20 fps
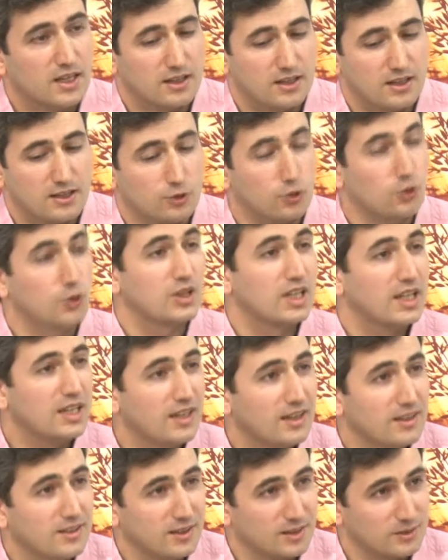E, nükteli
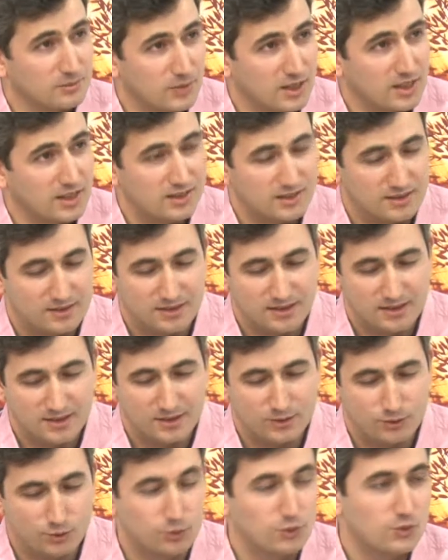anlatmak e,
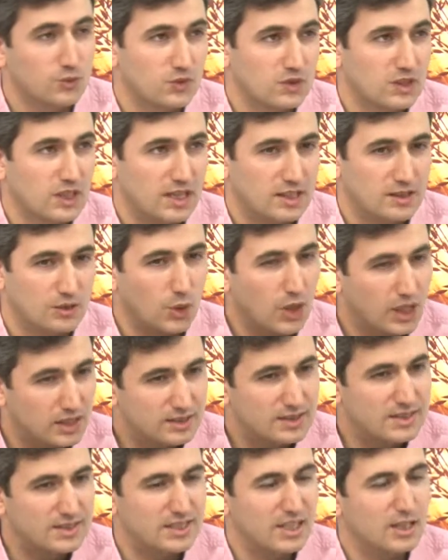yani o
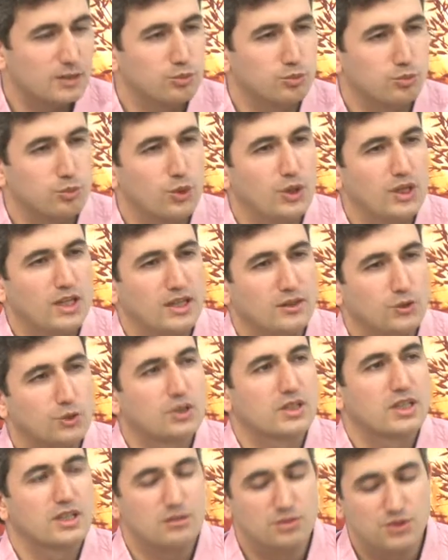hadisler böyle
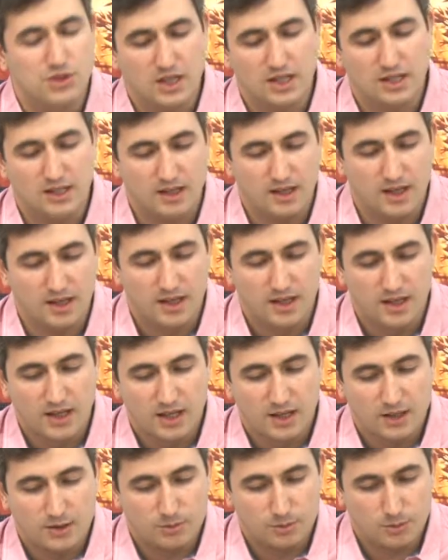nükteli bir şekilde
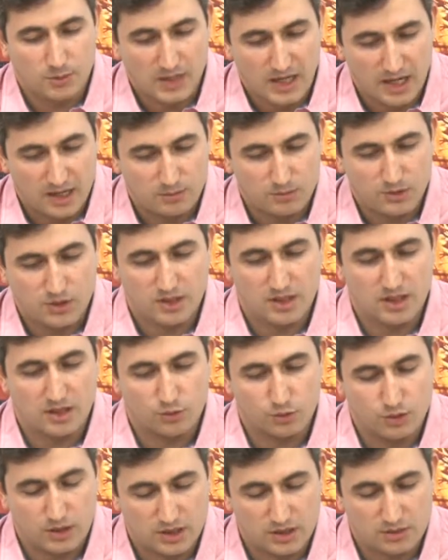gelmişler,
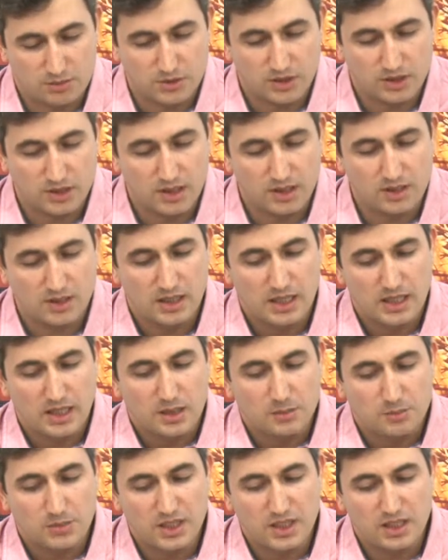ulaşmışlar.
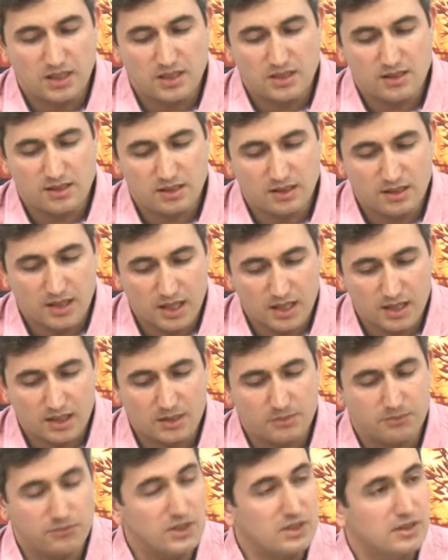Bir ikincisi
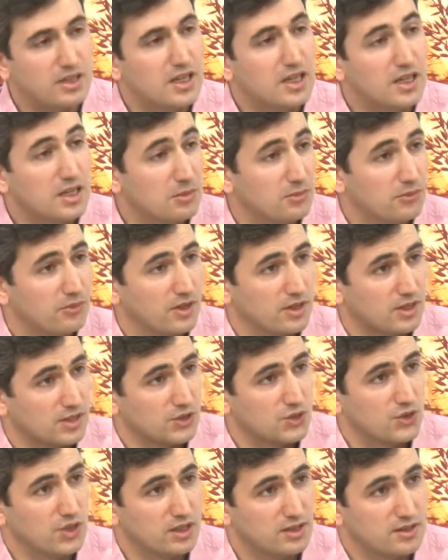tergip ve terhip var
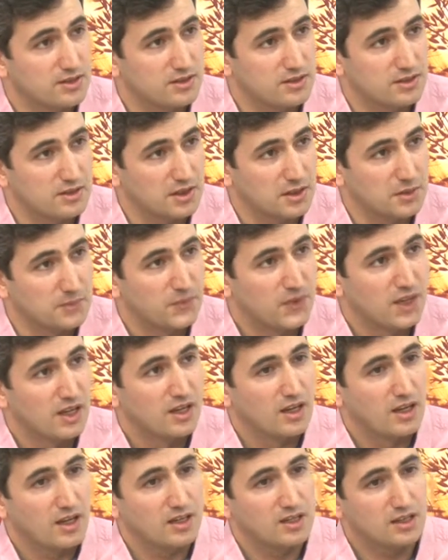içerisinde.
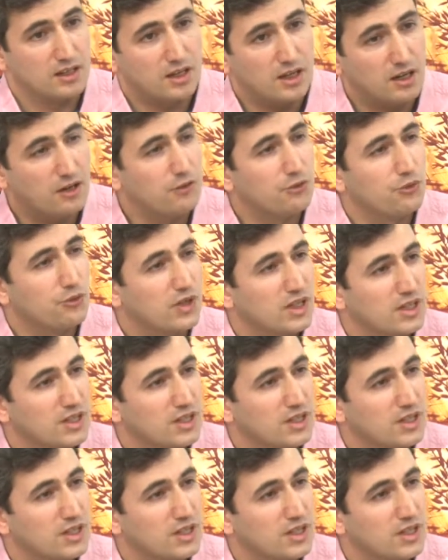Hani haf ve